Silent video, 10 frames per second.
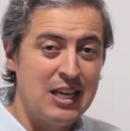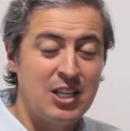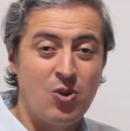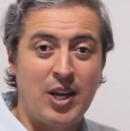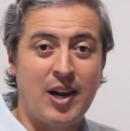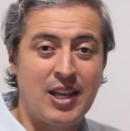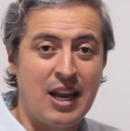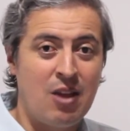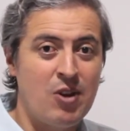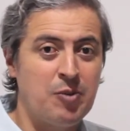sino que
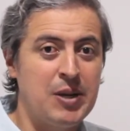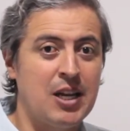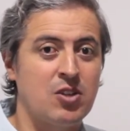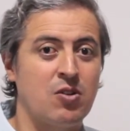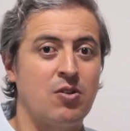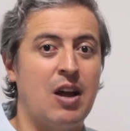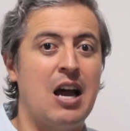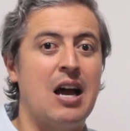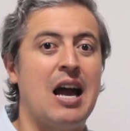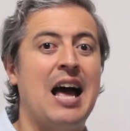requiere una explicación
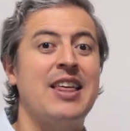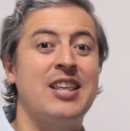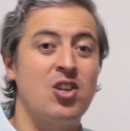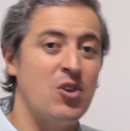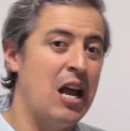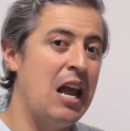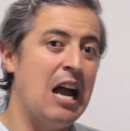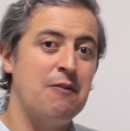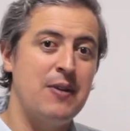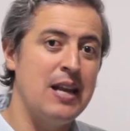adicional
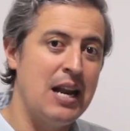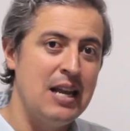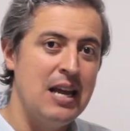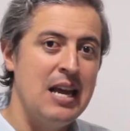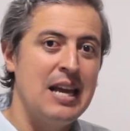al final